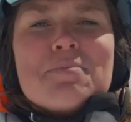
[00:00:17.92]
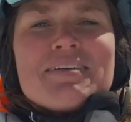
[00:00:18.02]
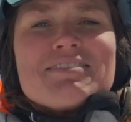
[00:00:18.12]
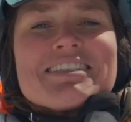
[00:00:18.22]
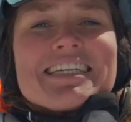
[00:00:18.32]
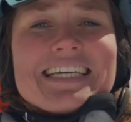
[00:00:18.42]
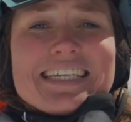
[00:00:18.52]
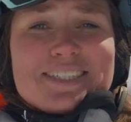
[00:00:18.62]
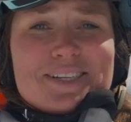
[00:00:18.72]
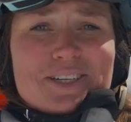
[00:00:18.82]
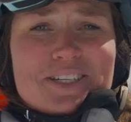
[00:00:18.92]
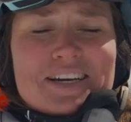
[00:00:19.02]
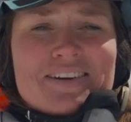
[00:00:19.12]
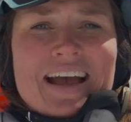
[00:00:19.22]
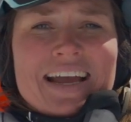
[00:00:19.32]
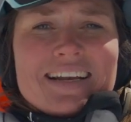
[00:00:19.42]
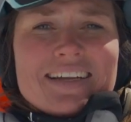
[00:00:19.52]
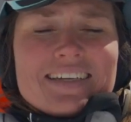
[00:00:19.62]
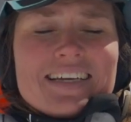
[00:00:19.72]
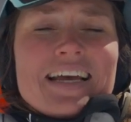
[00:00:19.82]
Was ist Sulzschnee denn
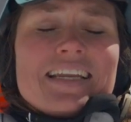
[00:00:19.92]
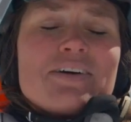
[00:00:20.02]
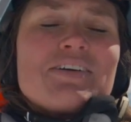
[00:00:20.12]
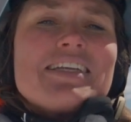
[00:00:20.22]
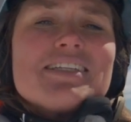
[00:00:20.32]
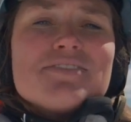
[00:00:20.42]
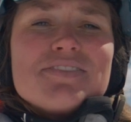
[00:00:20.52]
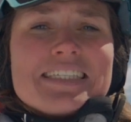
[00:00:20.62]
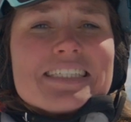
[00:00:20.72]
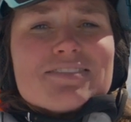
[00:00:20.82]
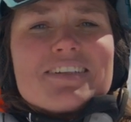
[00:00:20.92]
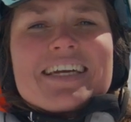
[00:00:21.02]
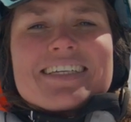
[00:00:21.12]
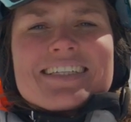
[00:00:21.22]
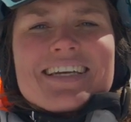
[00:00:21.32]
überhaupt? Nun, im Winter,